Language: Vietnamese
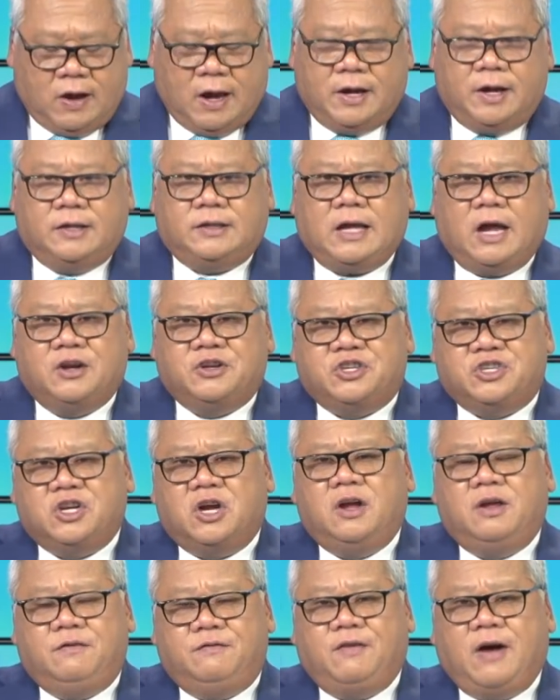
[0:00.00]
người ta
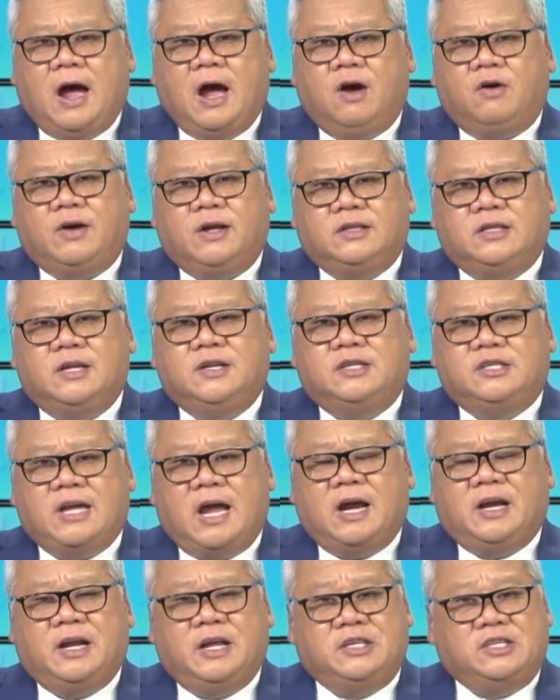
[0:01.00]
rơi vào cái tình
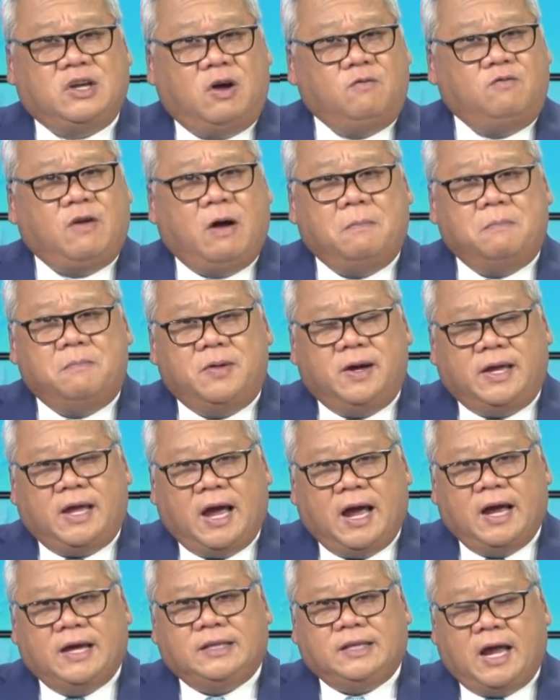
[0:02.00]
trạng này trong vòng mười
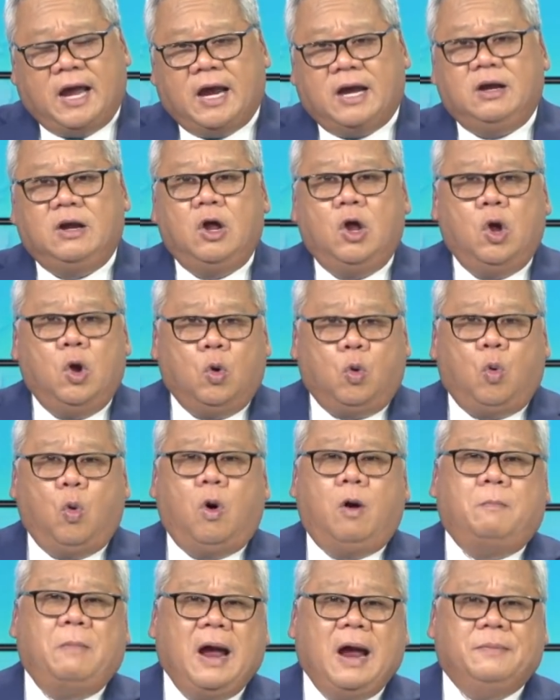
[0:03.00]
hai tháng
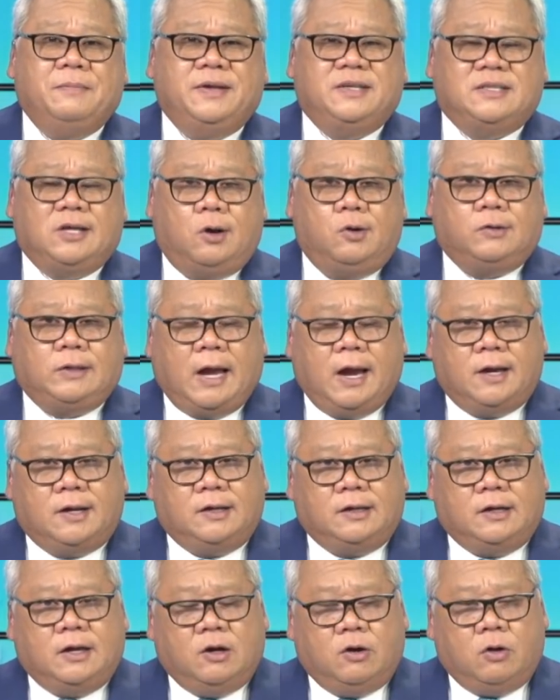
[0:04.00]
của ba mươi sáu
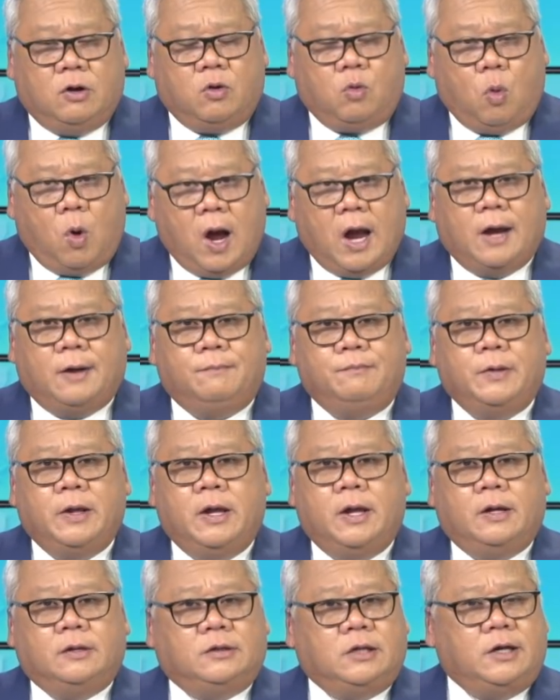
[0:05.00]
tháng qua,
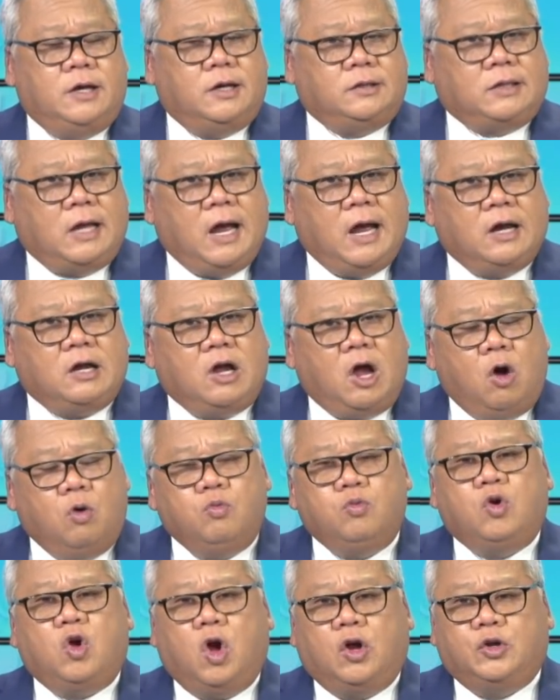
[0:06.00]
thì người ta
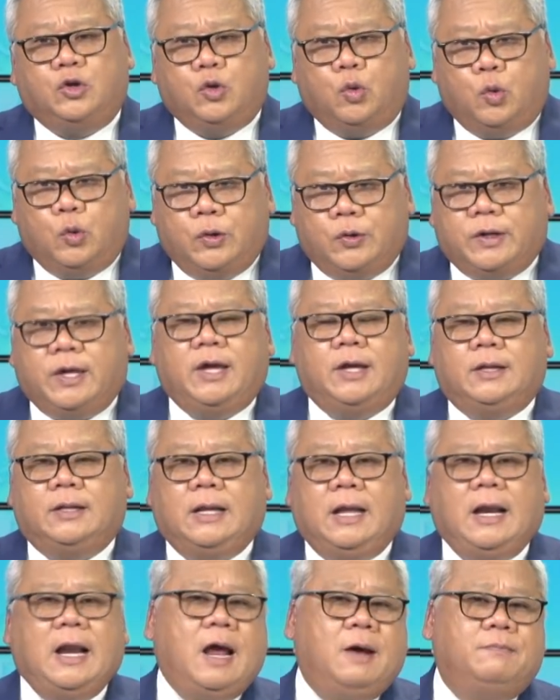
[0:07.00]
không có đủ điều
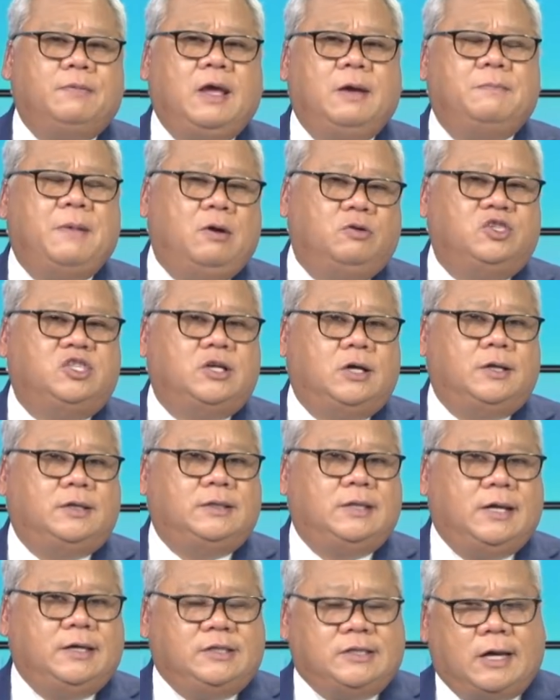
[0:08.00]
kiện để làm cái bảo trợ
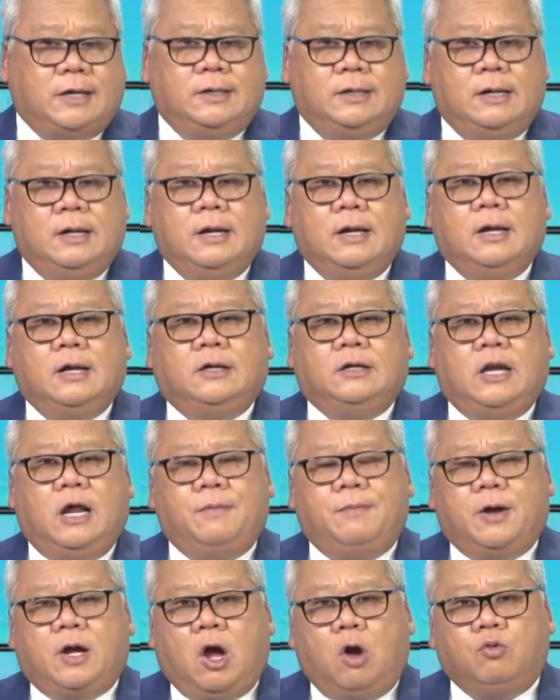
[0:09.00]
tài chính.
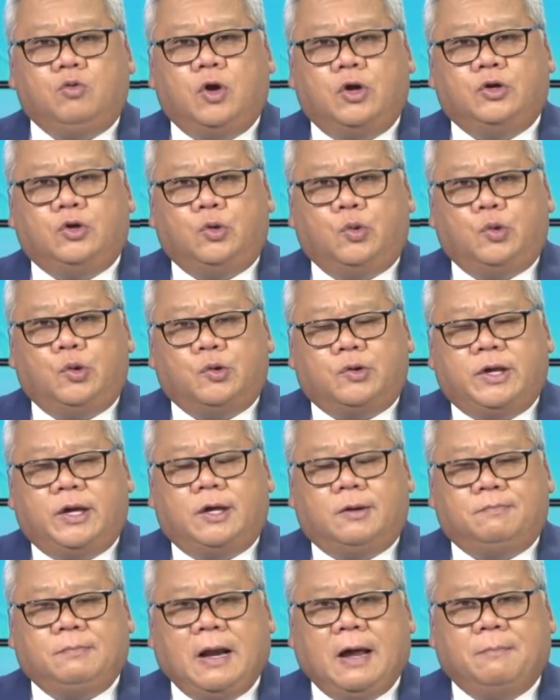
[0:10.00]
Nếu mà không có đủ điều
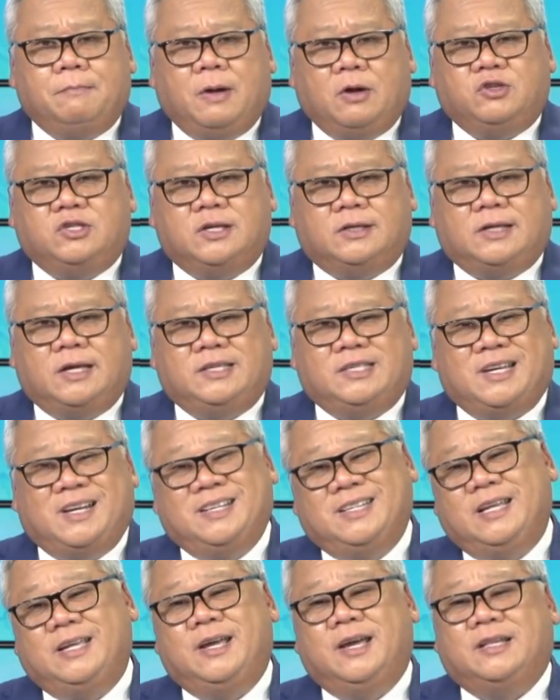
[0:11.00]
kiện làm bảo trợ tài
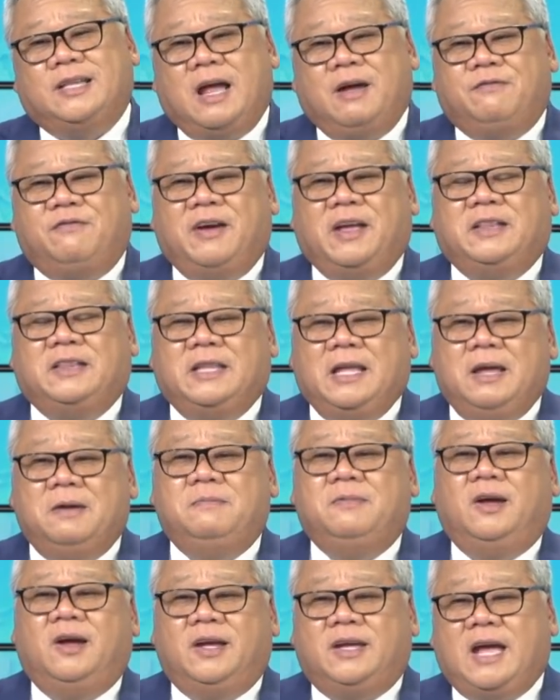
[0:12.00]
chính thì người ta phải
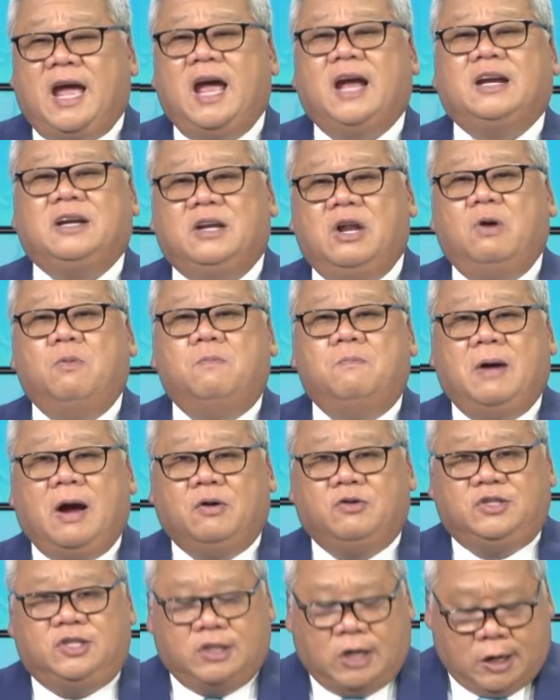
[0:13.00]
tìm người khác đồng
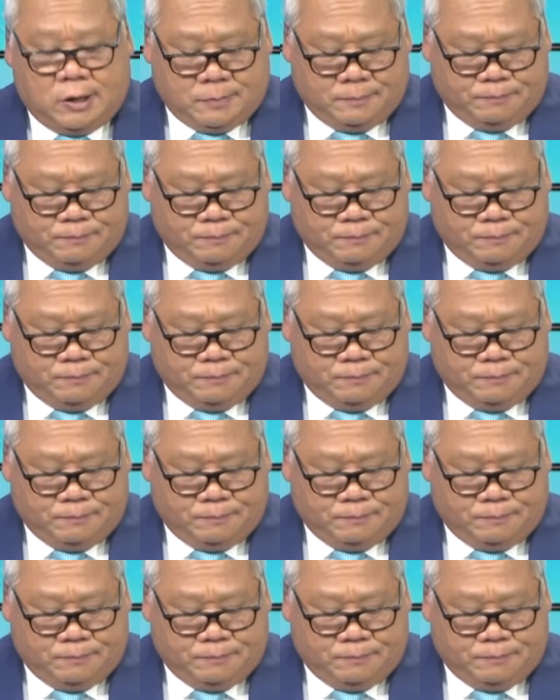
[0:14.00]
bảo trợ.